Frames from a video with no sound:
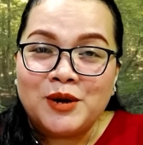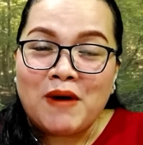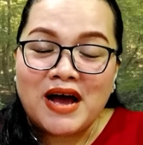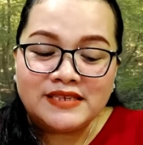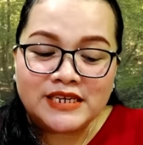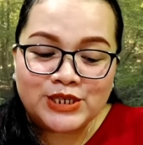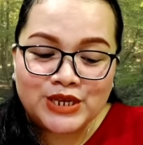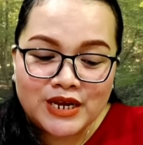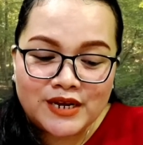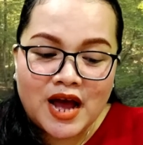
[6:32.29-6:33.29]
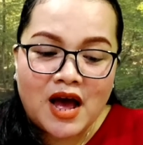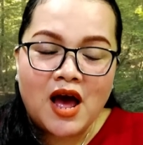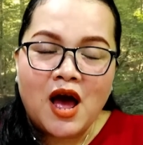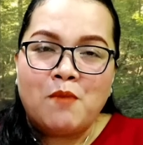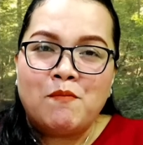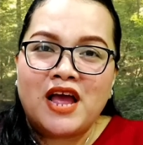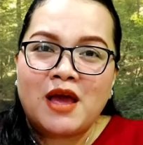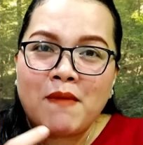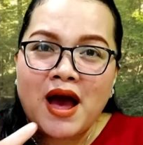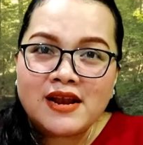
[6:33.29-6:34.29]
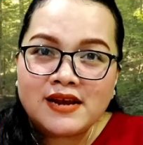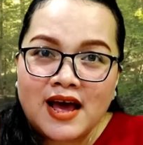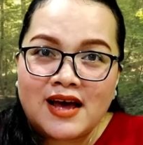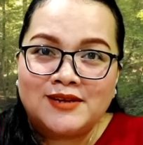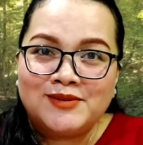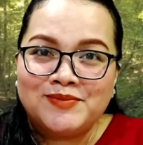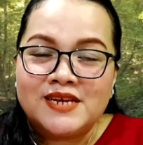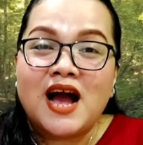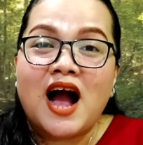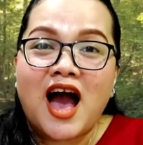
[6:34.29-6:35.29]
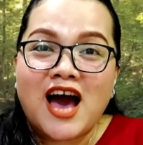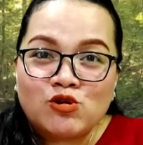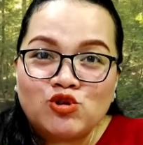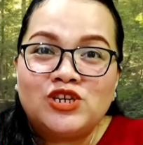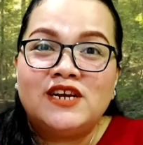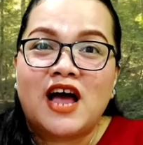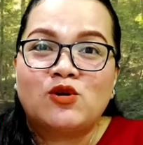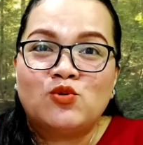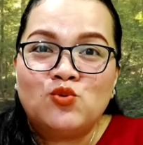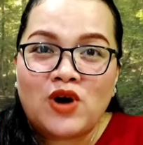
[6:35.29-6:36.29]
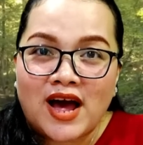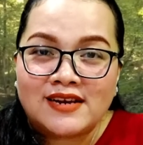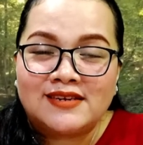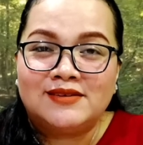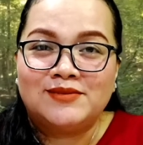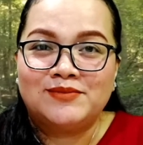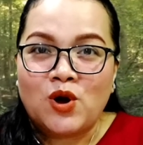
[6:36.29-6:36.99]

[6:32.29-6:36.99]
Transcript: Banci Siidah bagaimana yang harus dilakukan